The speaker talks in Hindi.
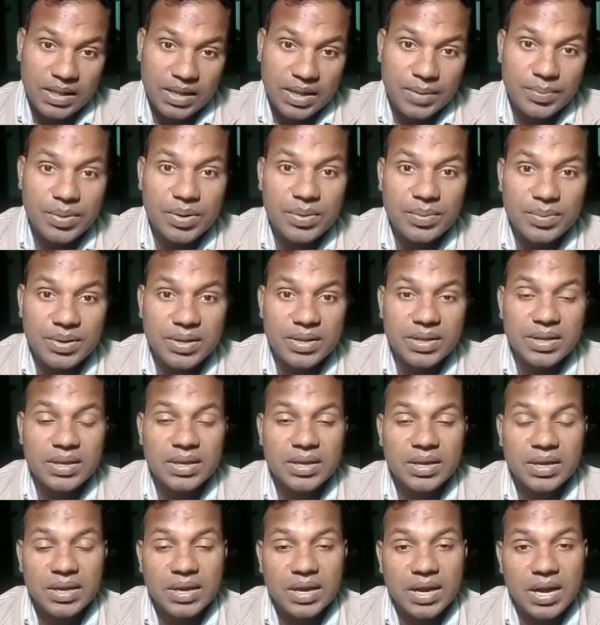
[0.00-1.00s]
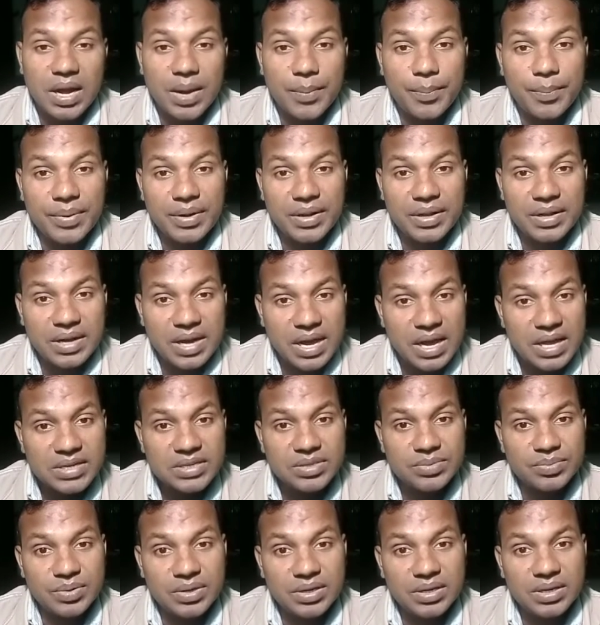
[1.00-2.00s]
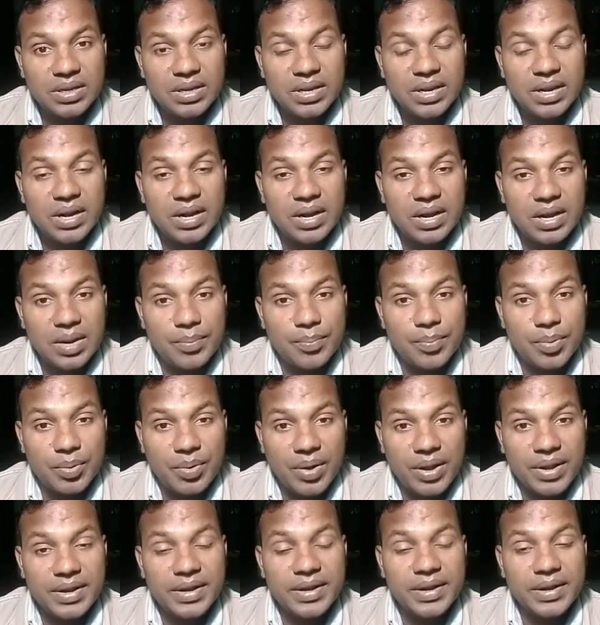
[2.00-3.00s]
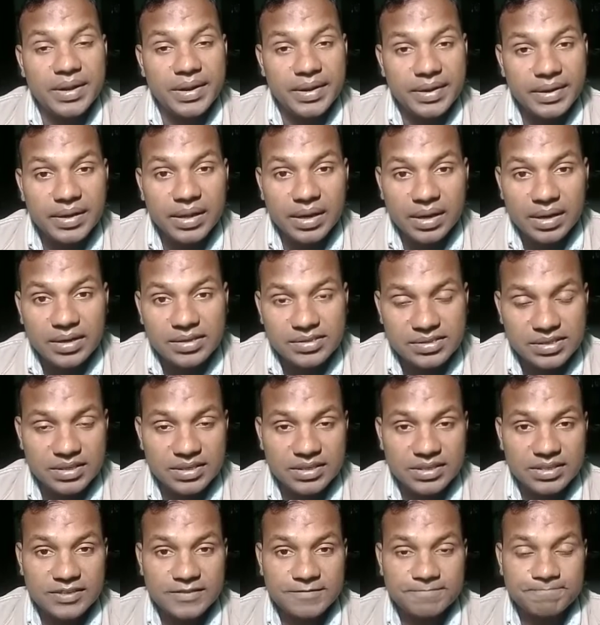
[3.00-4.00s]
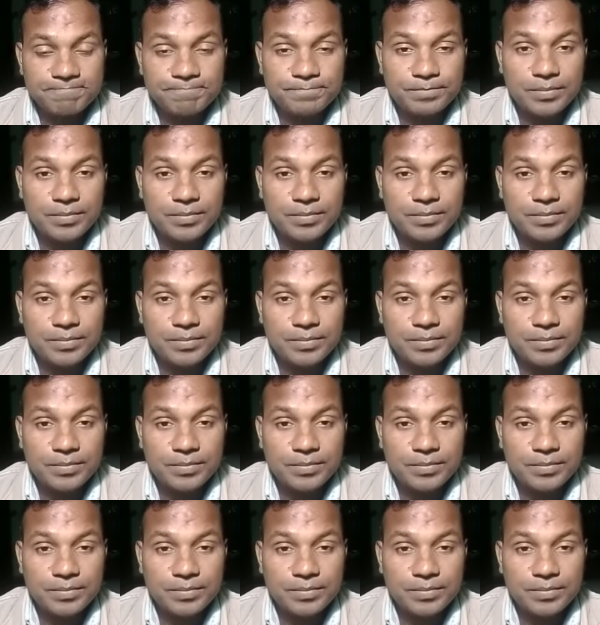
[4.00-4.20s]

कभी भी अपने कार्य में लापरवाही नहीं करना चाहिए